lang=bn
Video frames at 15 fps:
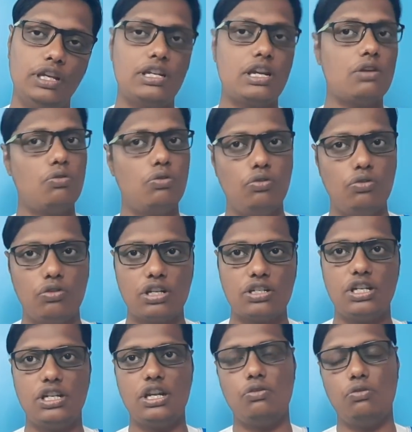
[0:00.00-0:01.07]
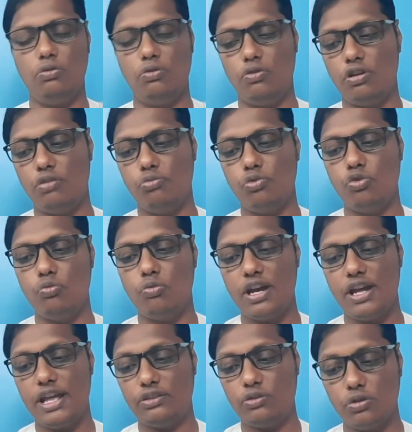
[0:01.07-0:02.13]
এটা করলো না সেটা করলো না বৌমা
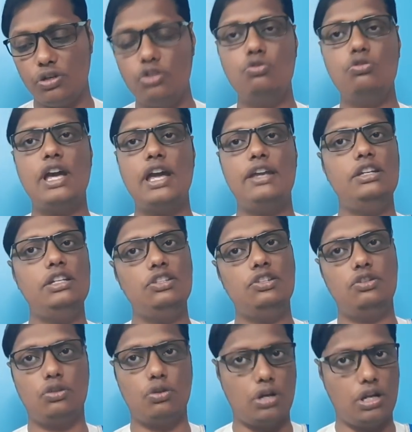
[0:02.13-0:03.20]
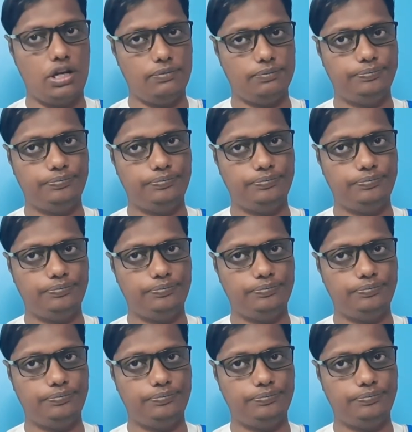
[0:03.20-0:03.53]
এত কিছু নাইল লিস্ট ধরান